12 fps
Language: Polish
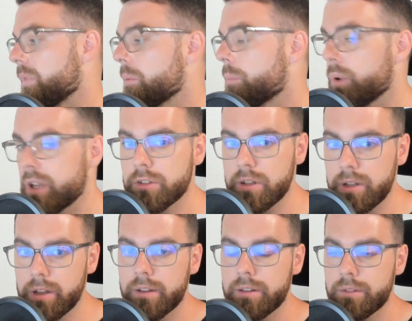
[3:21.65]
Bo
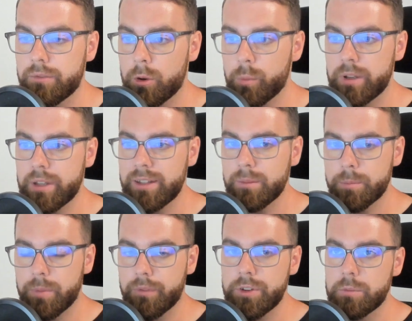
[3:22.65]
jeżeli twoją jedyną
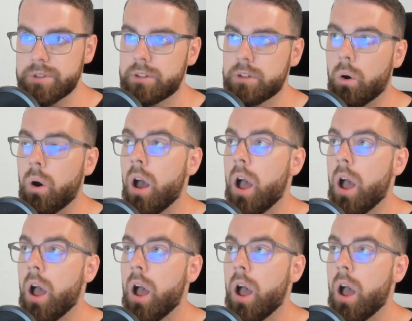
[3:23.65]
odpowiedzią jest to,